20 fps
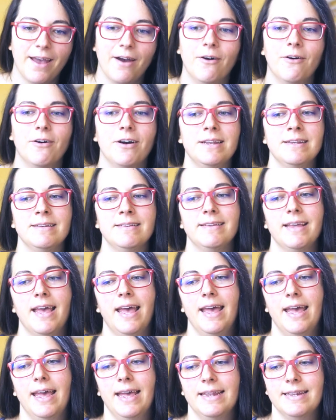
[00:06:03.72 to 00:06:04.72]
und
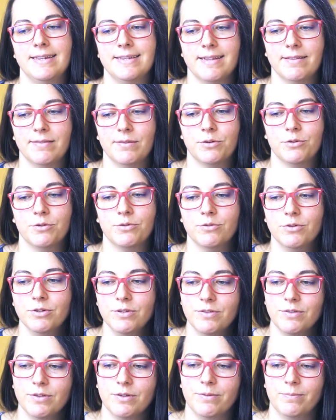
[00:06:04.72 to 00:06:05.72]
das
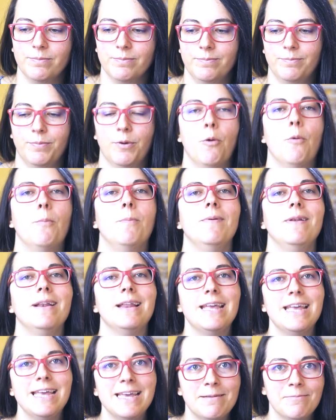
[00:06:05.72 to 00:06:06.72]
große
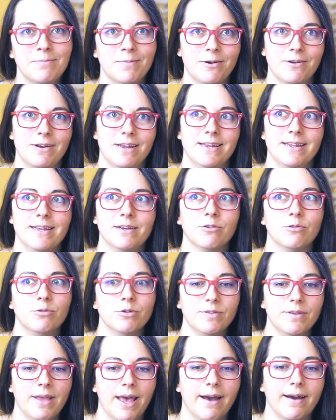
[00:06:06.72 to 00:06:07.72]
Problem oder die
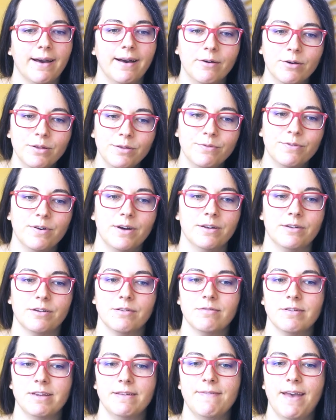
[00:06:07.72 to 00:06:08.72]
große
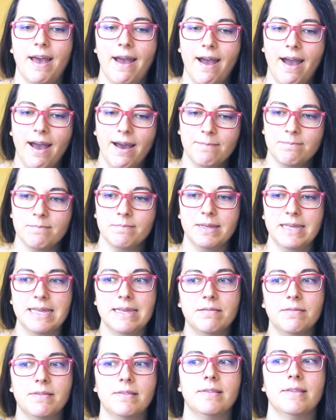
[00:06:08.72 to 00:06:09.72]
Herausforderung, die wir haben,
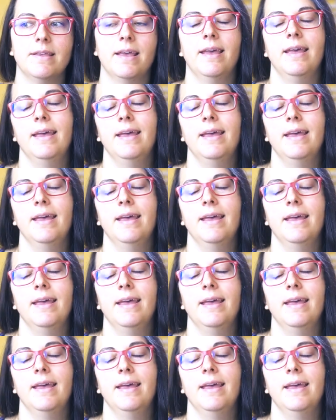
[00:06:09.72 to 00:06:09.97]
ist,